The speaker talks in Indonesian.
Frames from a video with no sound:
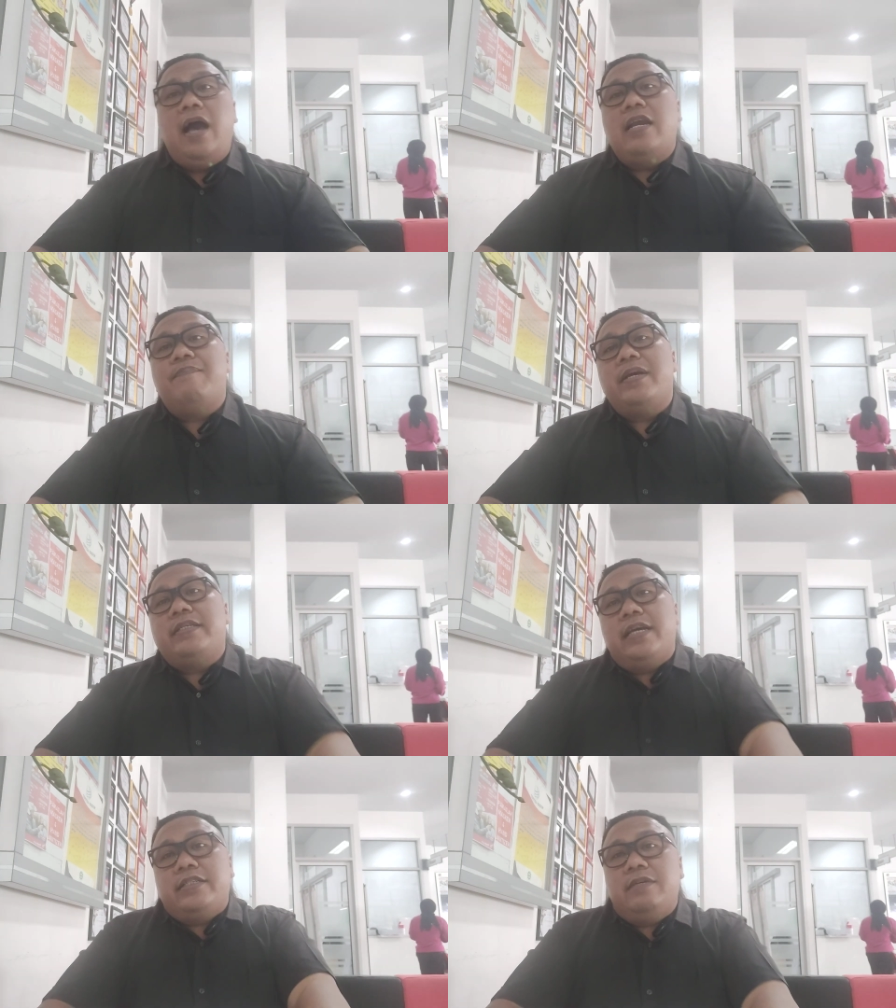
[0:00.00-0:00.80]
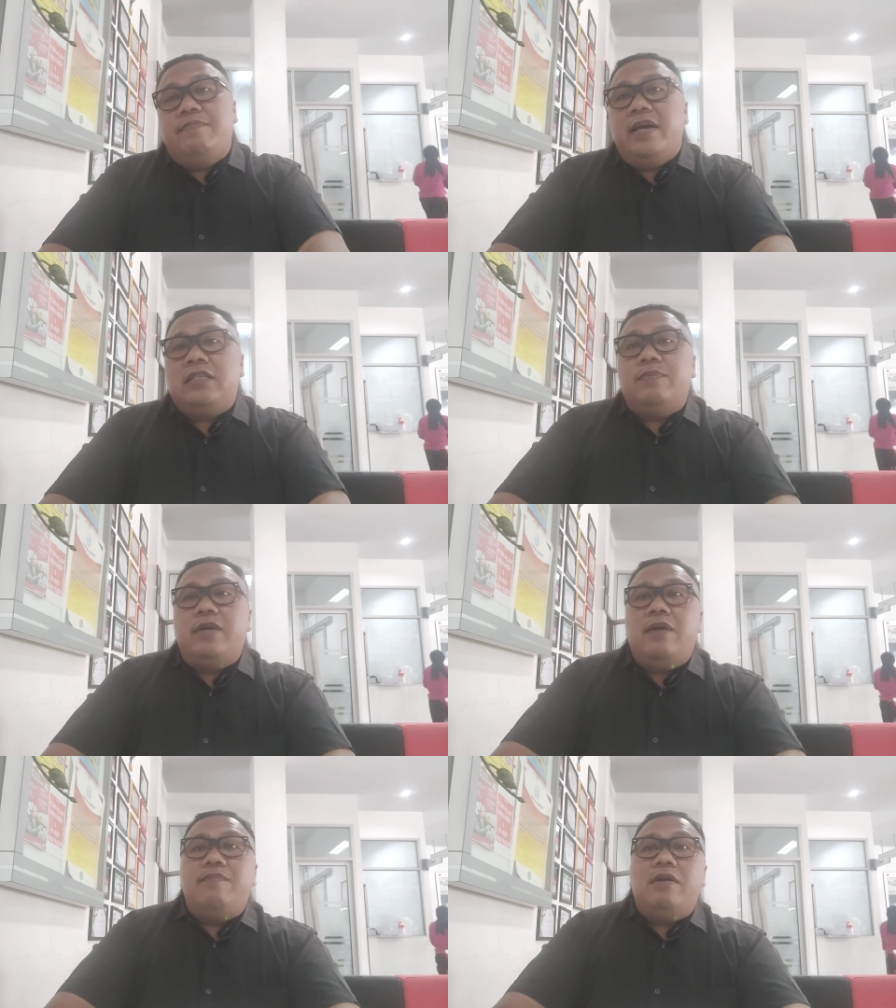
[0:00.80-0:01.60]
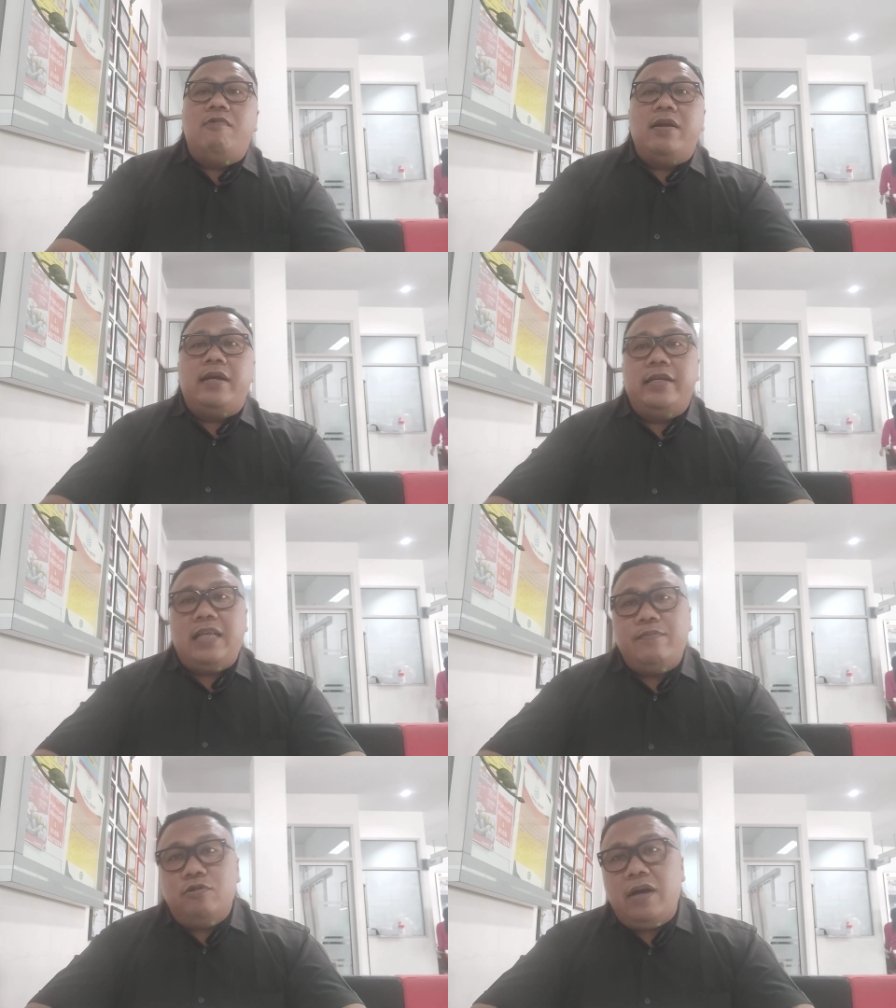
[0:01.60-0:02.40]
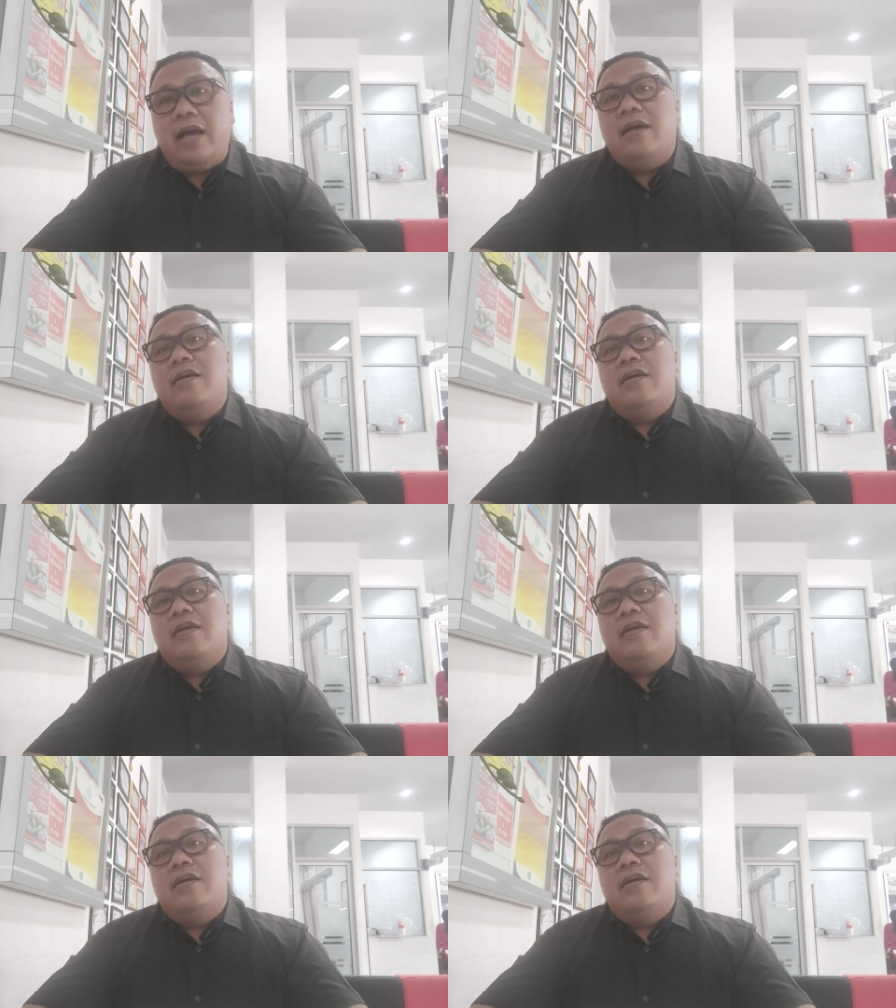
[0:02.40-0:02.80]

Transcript: ada PCX CBS yang berwarna hitam juga